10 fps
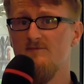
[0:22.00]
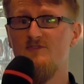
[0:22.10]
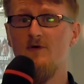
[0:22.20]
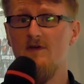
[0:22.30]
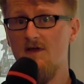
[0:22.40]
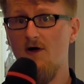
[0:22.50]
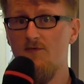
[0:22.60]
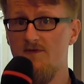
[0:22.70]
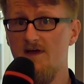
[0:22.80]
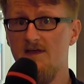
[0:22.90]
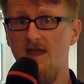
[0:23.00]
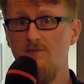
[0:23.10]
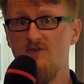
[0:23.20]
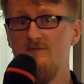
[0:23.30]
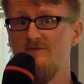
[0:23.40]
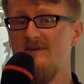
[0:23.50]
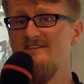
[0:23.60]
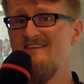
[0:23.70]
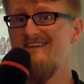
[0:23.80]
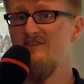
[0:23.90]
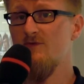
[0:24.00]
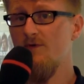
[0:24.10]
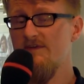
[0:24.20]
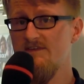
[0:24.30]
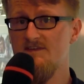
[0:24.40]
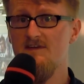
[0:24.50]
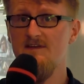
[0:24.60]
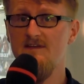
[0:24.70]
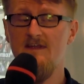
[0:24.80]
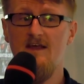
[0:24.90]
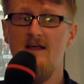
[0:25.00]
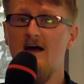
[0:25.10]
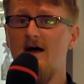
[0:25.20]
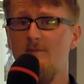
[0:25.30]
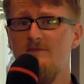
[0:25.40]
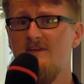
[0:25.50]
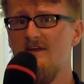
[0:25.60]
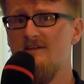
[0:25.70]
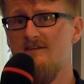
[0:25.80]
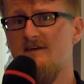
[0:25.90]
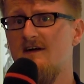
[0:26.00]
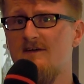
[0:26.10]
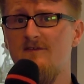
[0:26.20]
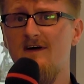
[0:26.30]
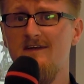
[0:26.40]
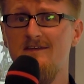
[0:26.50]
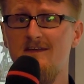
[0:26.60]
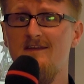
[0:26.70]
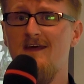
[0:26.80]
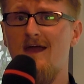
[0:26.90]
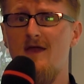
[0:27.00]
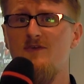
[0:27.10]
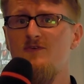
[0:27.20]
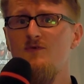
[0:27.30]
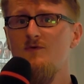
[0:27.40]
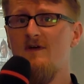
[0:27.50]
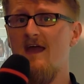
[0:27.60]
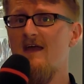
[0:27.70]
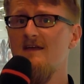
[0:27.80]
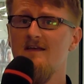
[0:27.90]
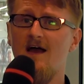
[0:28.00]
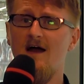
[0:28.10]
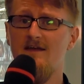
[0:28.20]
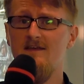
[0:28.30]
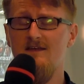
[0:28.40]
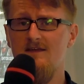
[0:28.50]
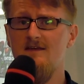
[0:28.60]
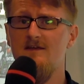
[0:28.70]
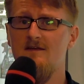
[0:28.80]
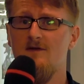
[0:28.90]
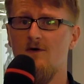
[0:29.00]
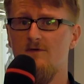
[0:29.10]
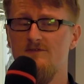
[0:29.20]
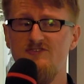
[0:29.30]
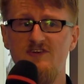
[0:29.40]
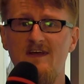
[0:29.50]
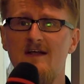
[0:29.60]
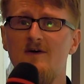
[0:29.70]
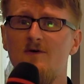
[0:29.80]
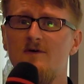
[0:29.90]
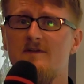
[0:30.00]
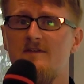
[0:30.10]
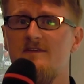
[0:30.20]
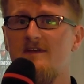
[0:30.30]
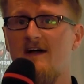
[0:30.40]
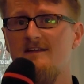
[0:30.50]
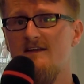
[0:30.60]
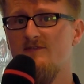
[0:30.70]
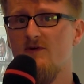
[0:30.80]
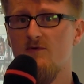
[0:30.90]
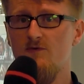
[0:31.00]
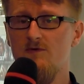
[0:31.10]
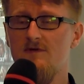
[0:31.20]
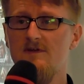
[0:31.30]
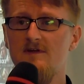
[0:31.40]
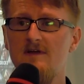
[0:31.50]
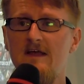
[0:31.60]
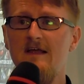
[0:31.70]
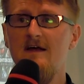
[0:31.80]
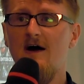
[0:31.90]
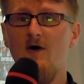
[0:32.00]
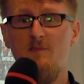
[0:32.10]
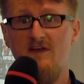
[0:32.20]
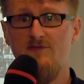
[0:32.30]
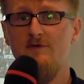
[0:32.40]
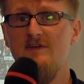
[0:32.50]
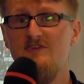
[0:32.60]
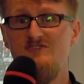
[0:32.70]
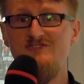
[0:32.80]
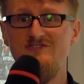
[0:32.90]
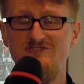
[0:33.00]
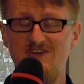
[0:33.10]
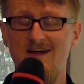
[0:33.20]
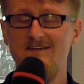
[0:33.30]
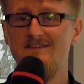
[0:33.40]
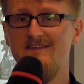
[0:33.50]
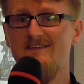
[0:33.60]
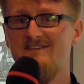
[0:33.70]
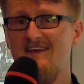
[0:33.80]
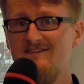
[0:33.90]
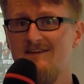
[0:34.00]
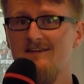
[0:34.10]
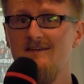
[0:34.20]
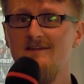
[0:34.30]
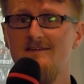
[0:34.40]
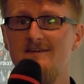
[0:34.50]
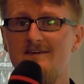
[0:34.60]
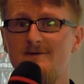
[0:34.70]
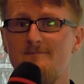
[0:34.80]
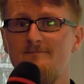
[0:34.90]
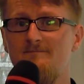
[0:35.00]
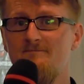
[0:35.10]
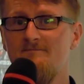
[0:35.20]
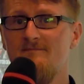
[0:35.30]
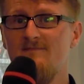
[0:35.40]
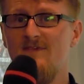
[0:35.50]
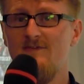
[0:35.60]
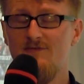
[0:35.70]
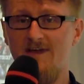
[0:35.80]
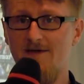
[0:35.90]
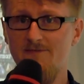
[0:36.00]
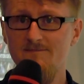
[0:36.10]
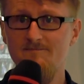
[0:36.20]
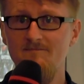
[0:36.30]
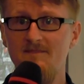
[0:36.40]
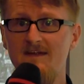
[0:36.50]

zurück auf der Gamescom 2019. Am dritten Tag war ich in der UK IE Lounge und hatte das Vergnügen, auch persönlich Charles Cecil ähm, zu treffen,